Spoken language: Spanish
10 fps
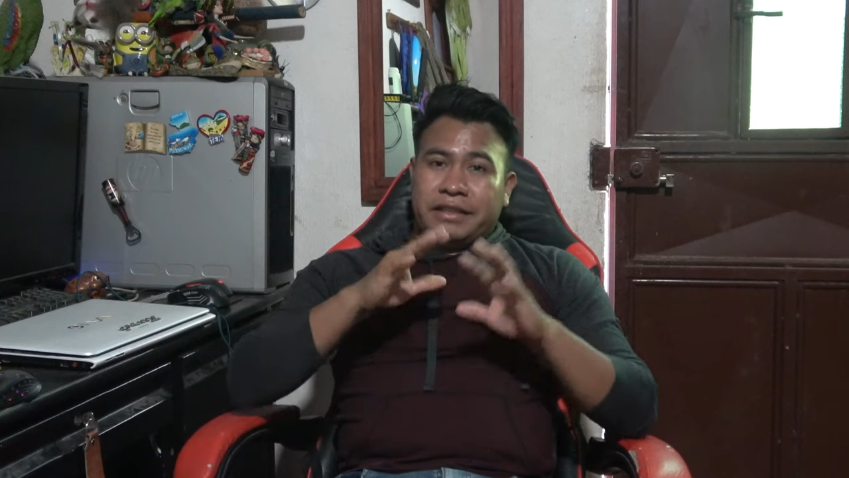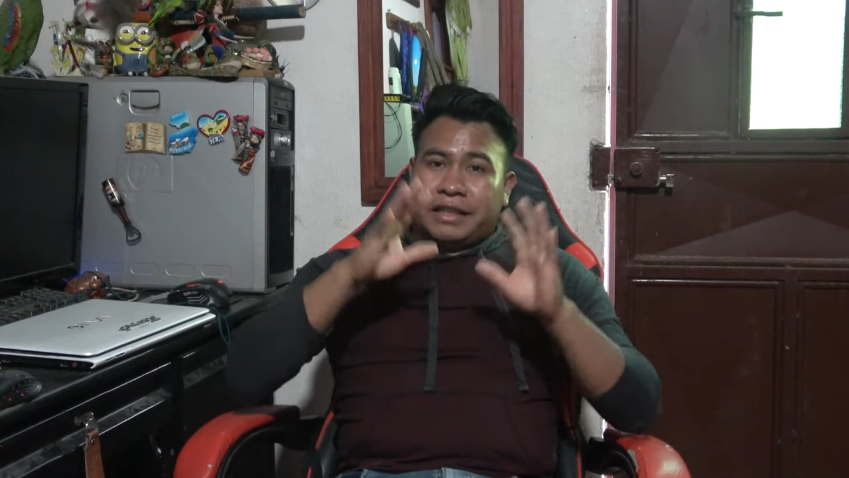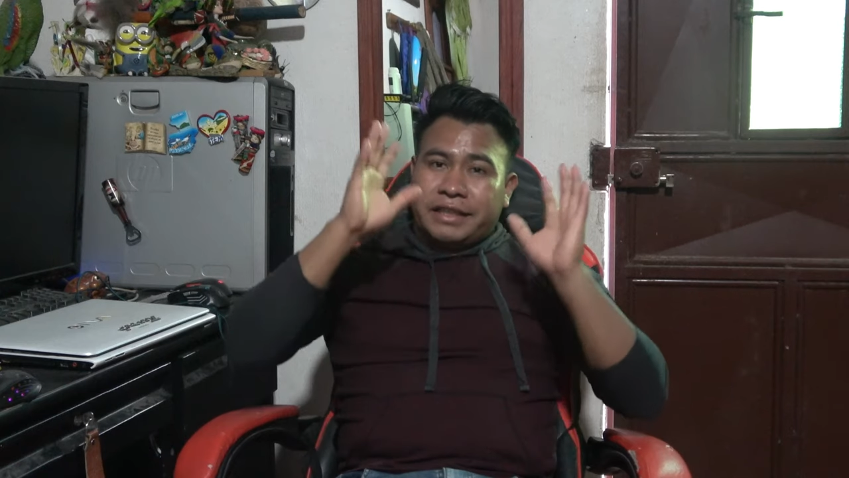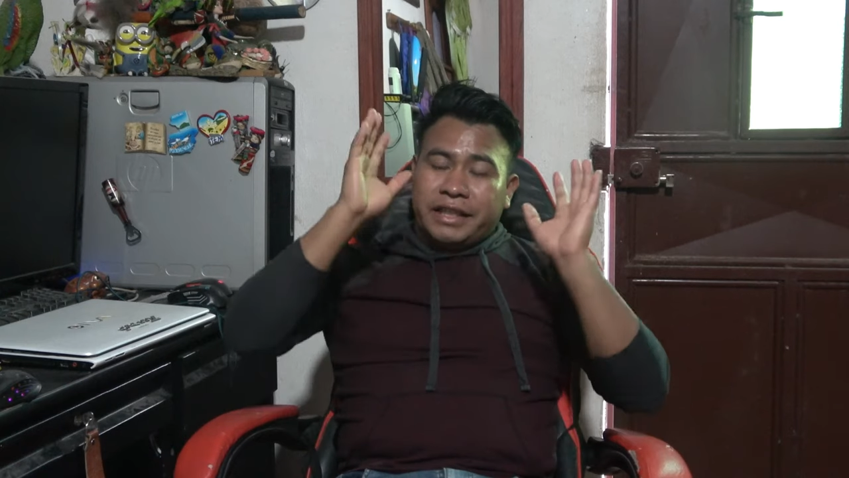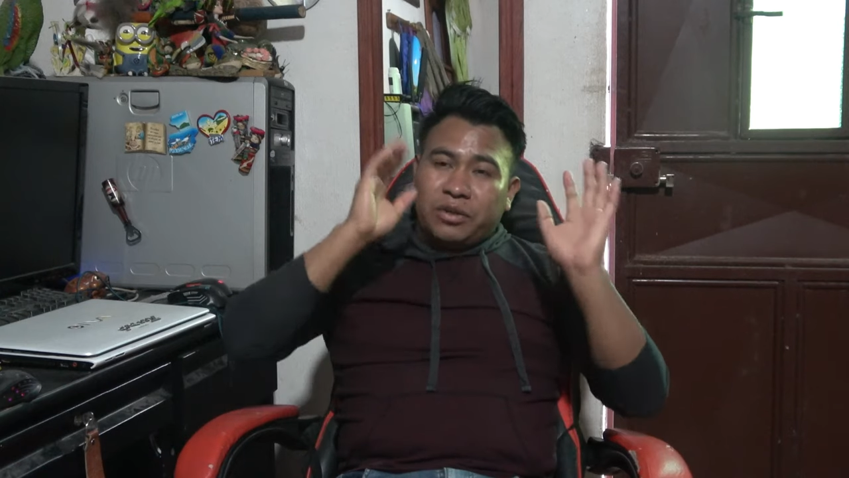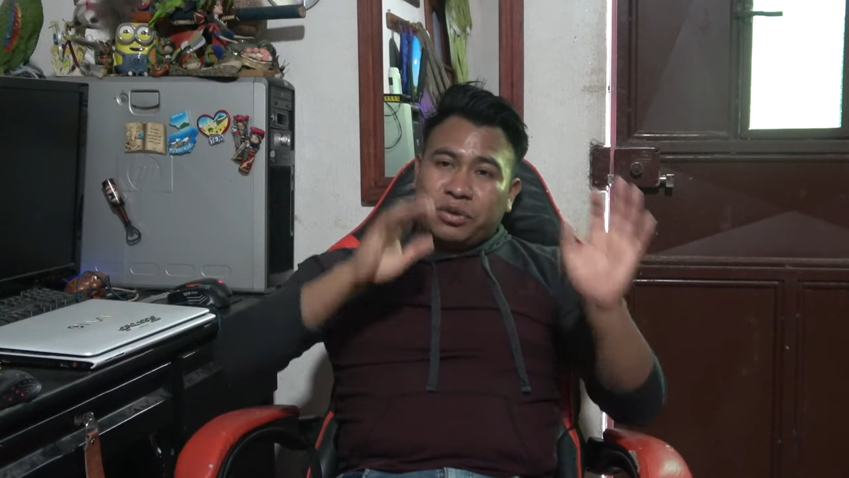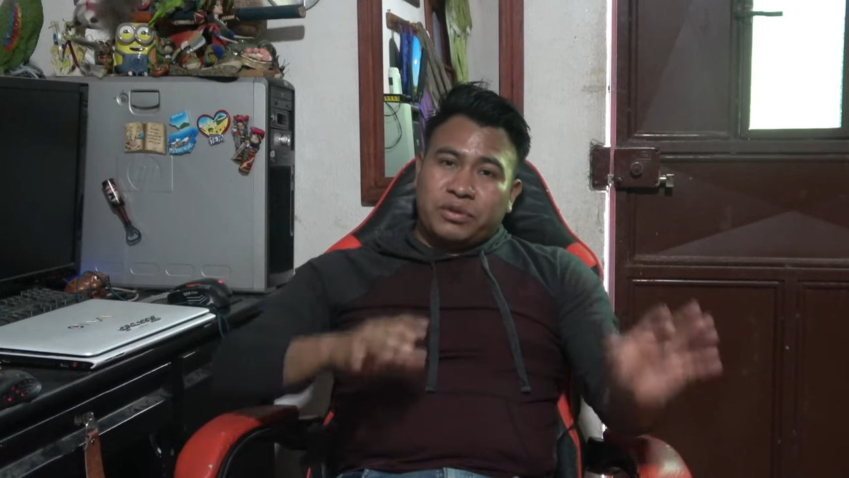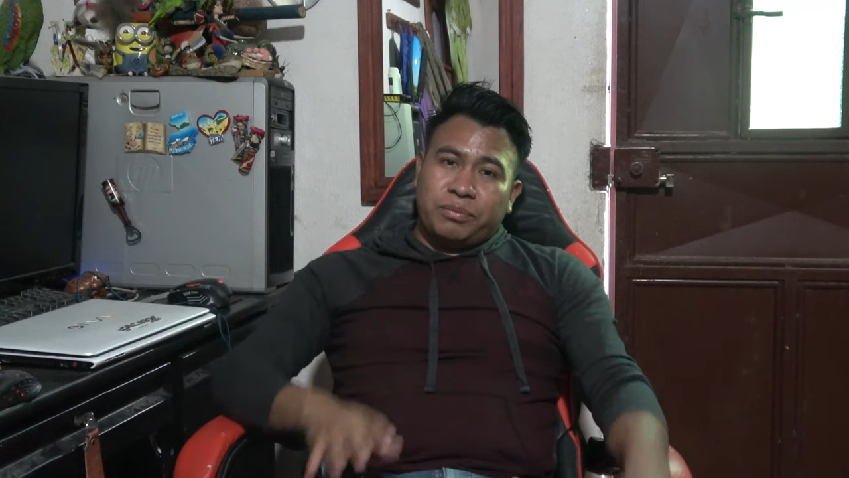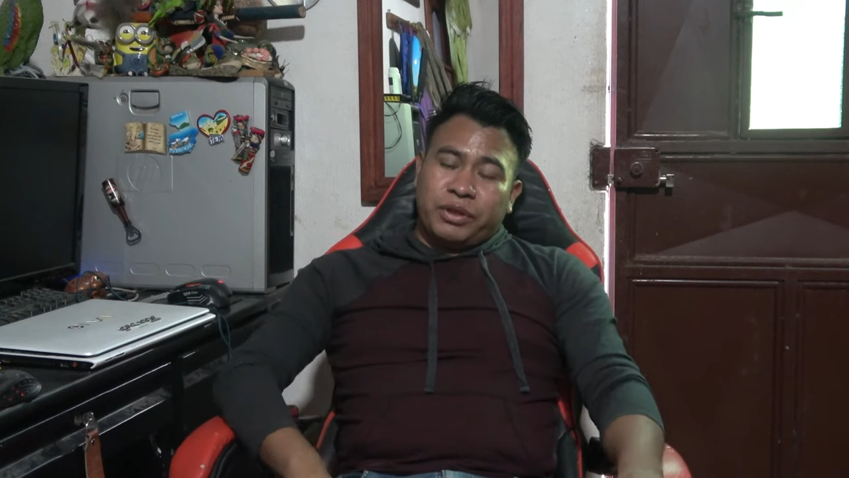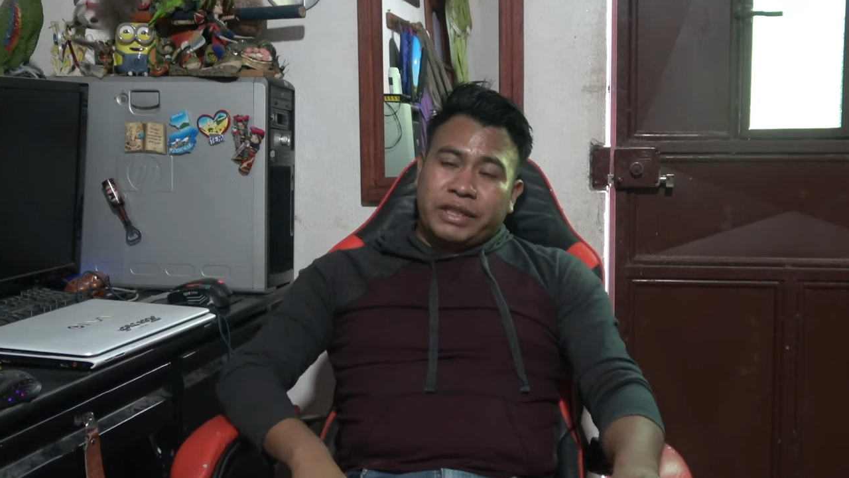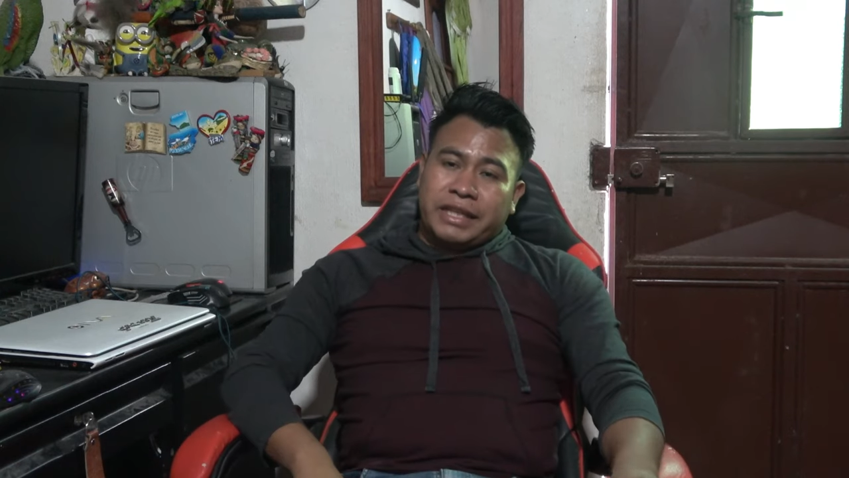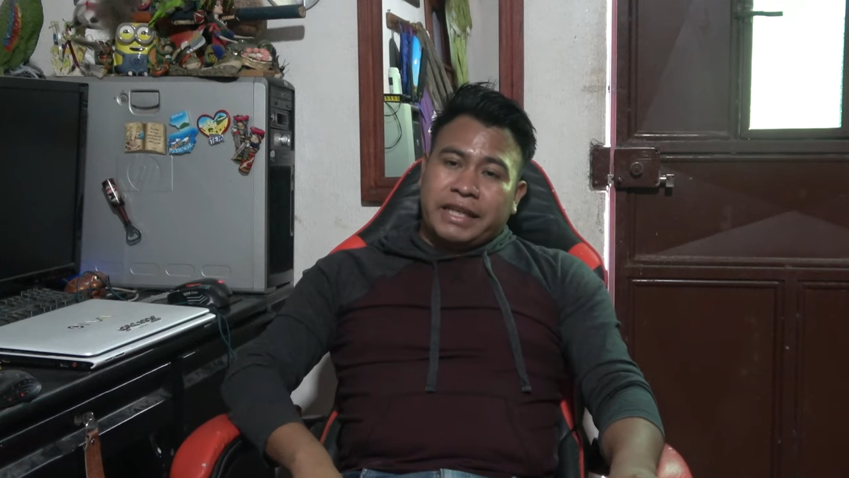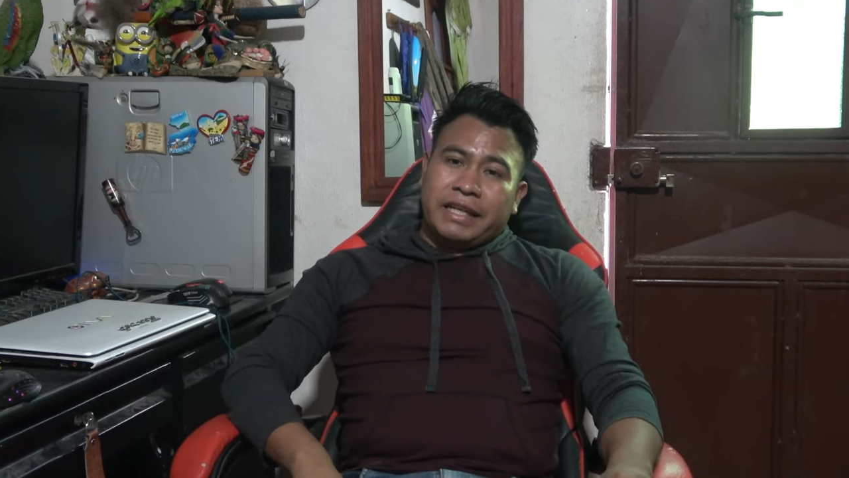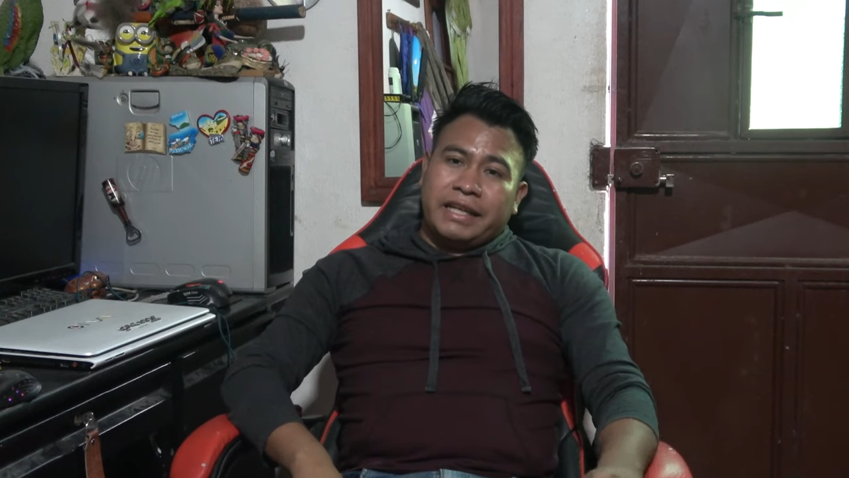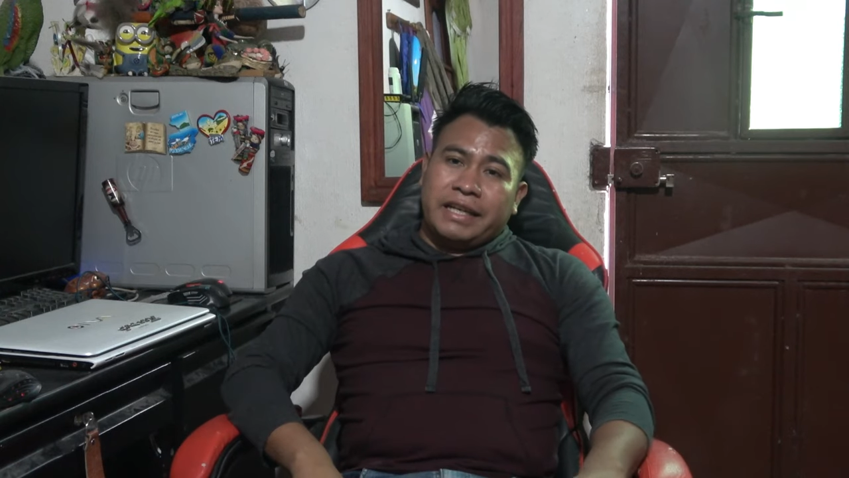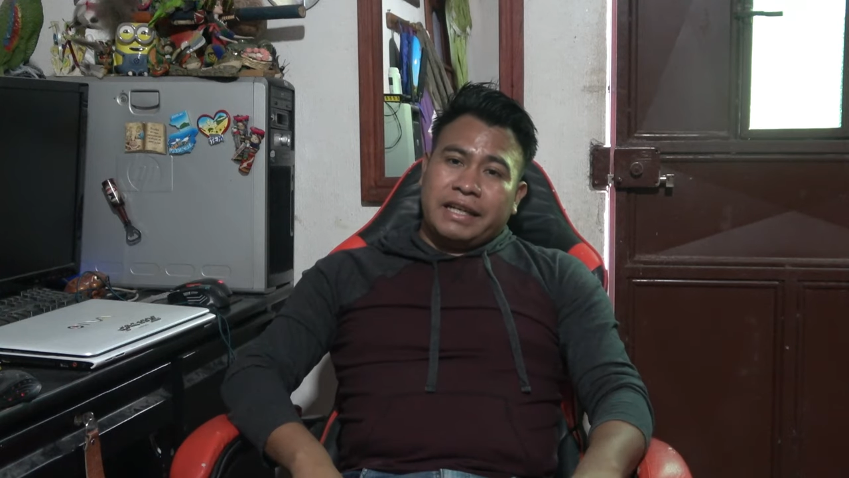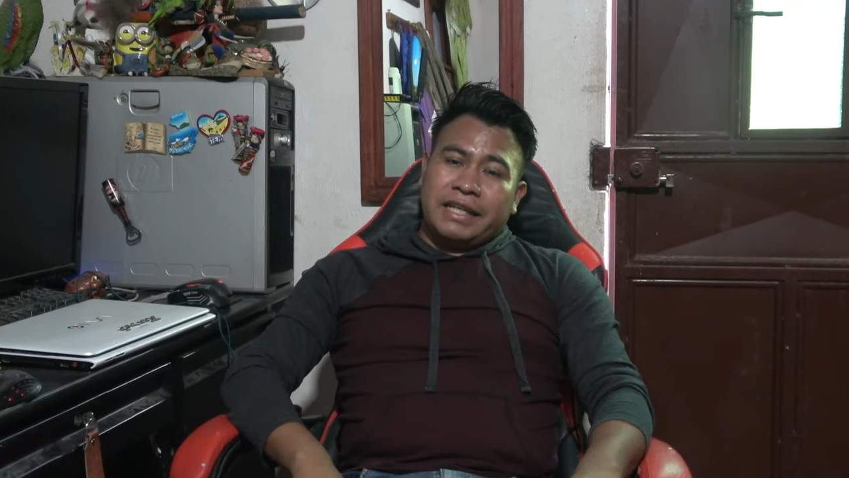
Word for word: ni hasta incluso puede que